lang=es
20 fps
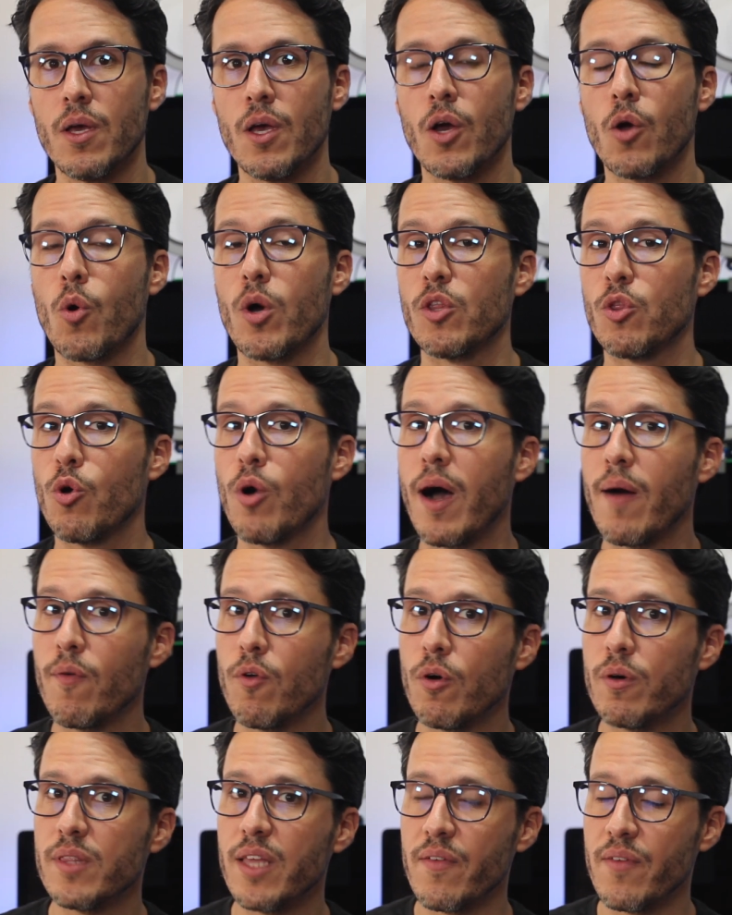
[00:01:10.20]
Cuando
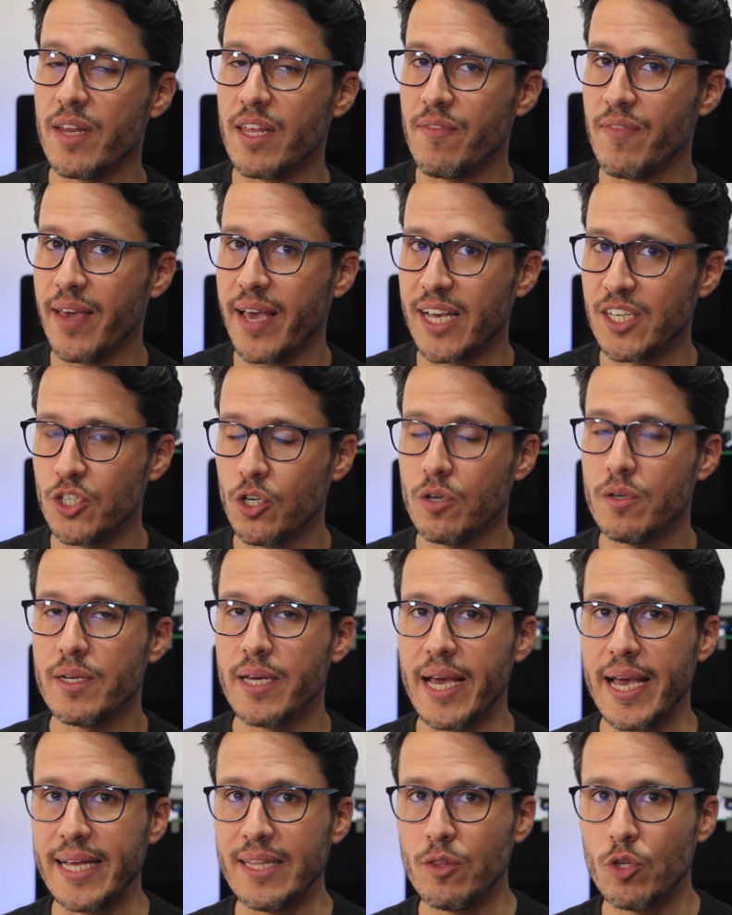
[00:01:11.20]
hablo de verificación
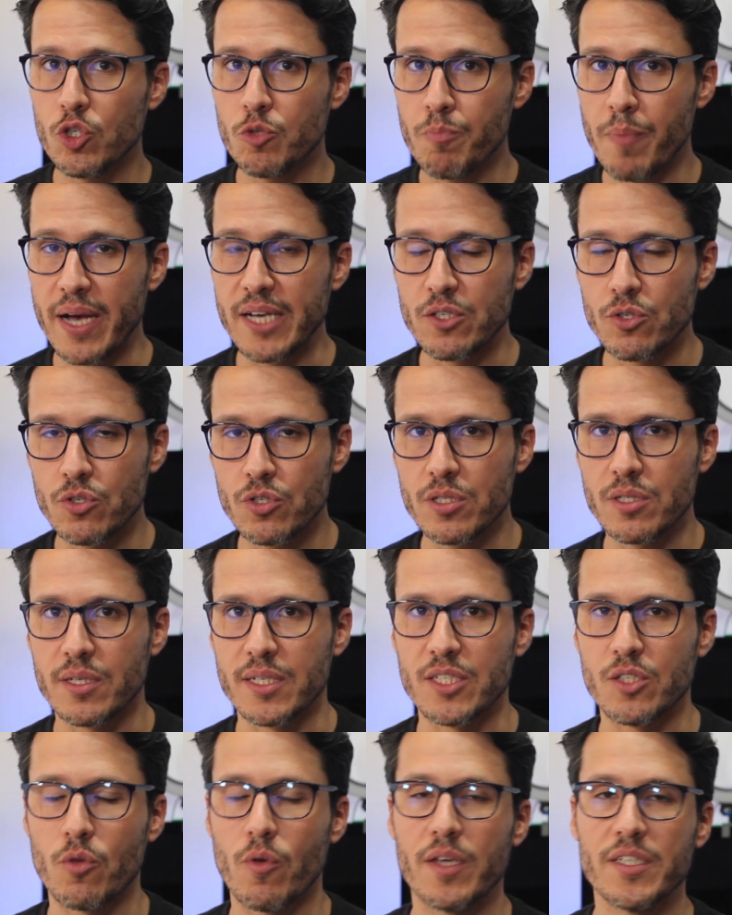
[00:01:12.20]
en dos pasos,
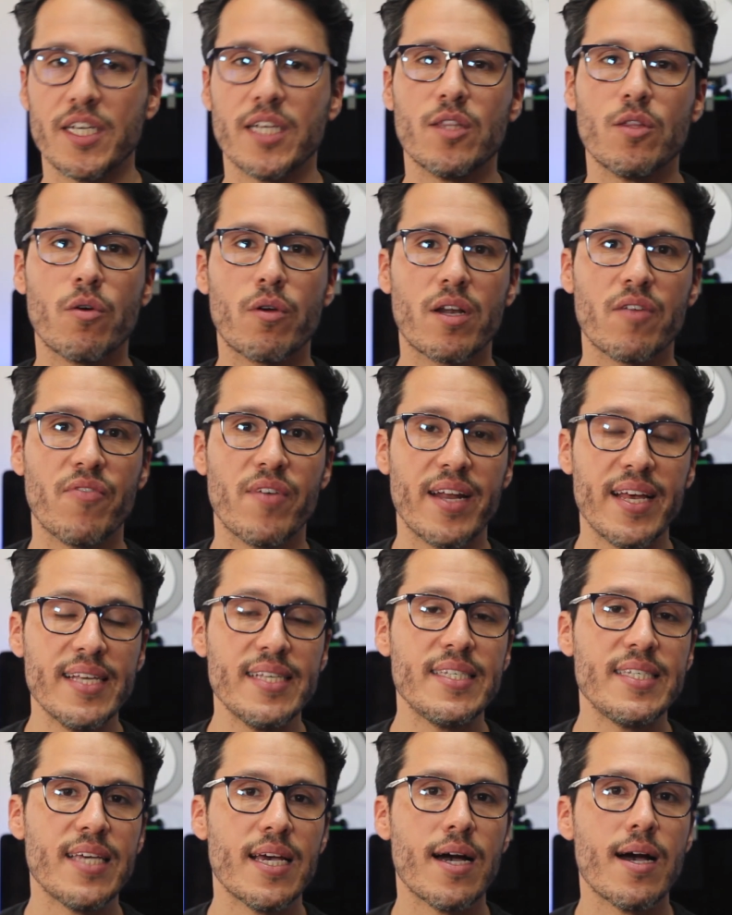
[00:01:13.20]
estoy haciendo
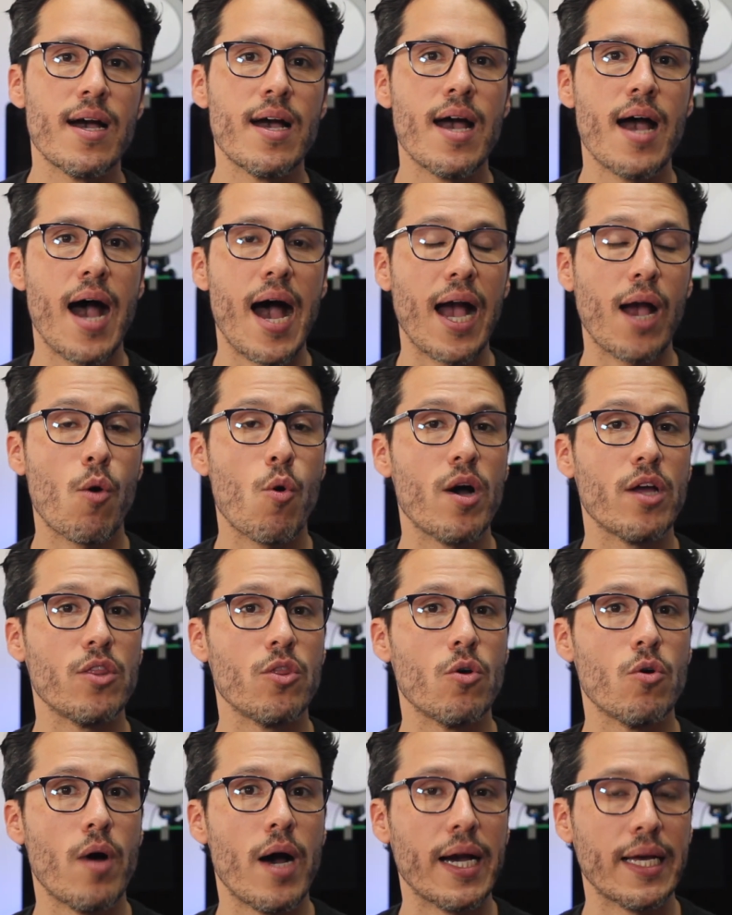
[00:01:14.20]
referencia a
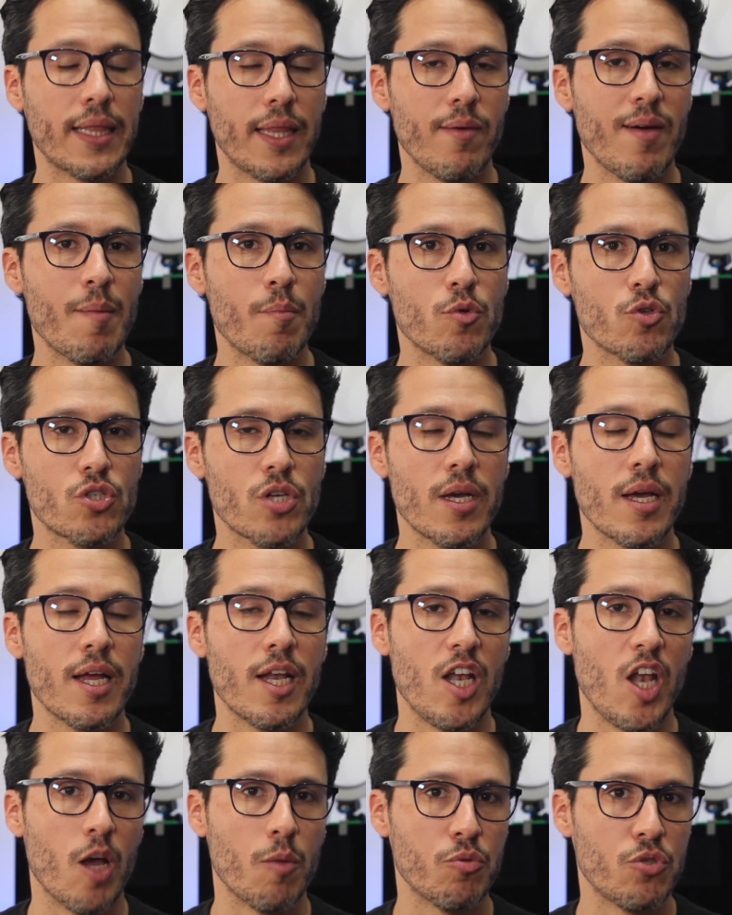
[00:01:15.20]
cuando activamos
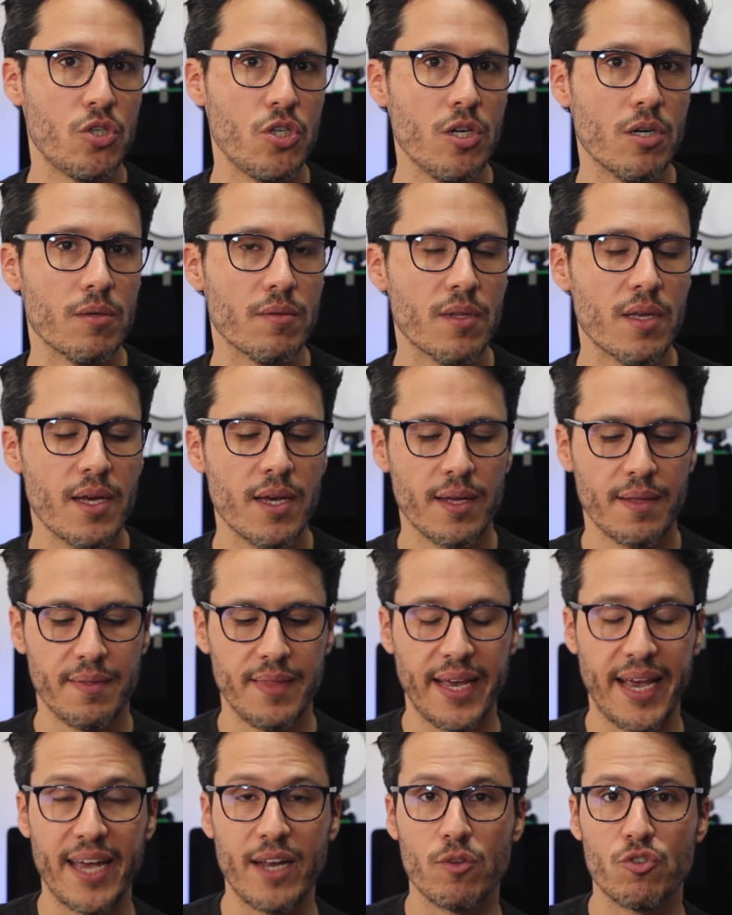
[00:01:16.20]
la opción
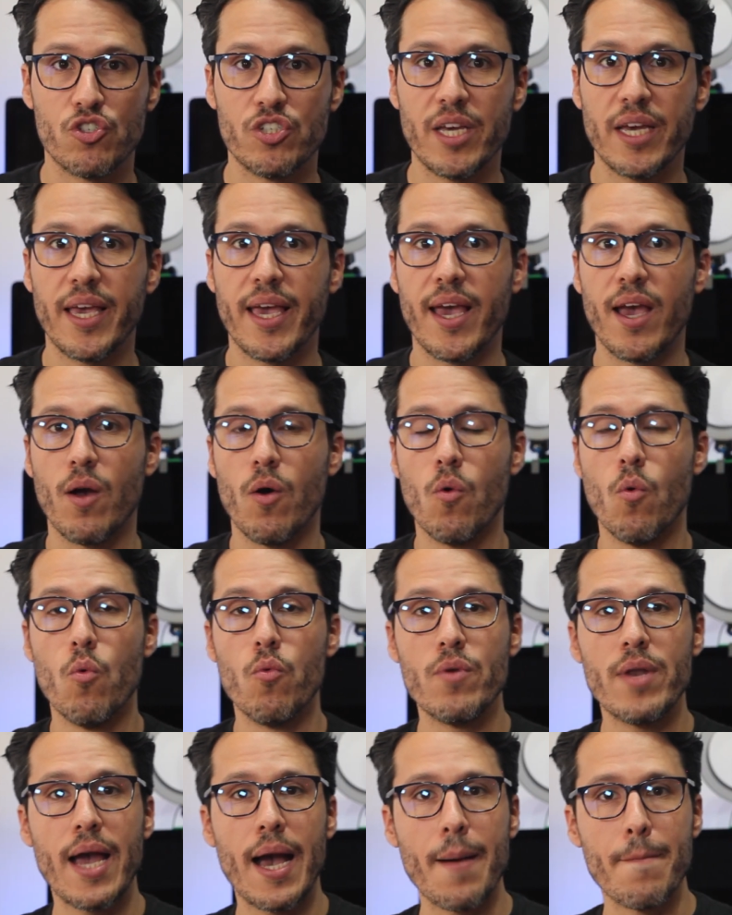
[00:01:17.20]
de que nos llegue
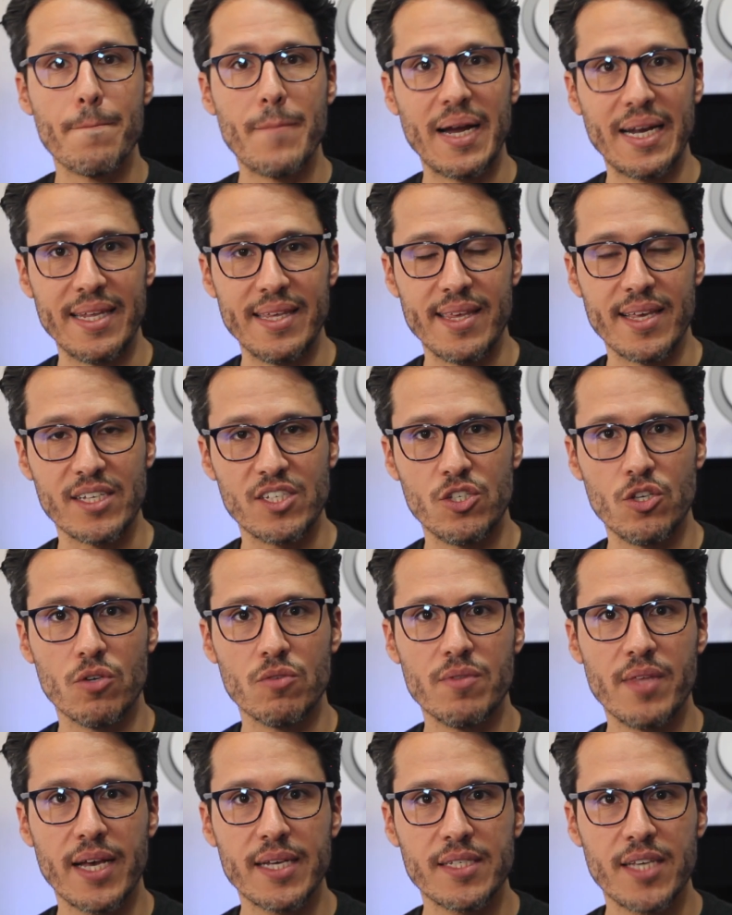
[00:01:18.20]
una
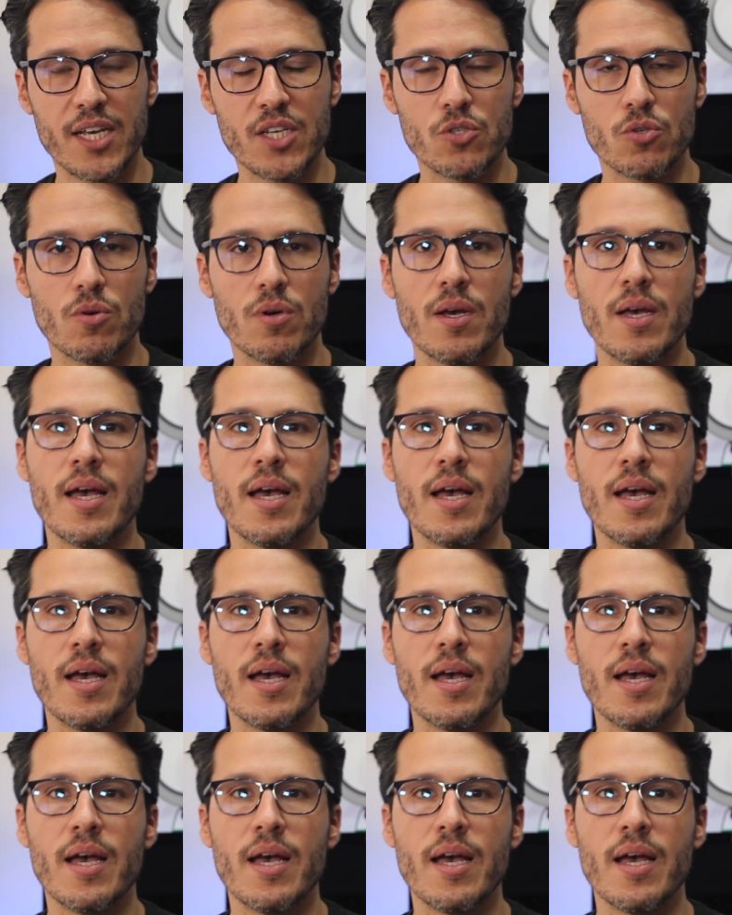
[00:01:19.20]
validación de acceso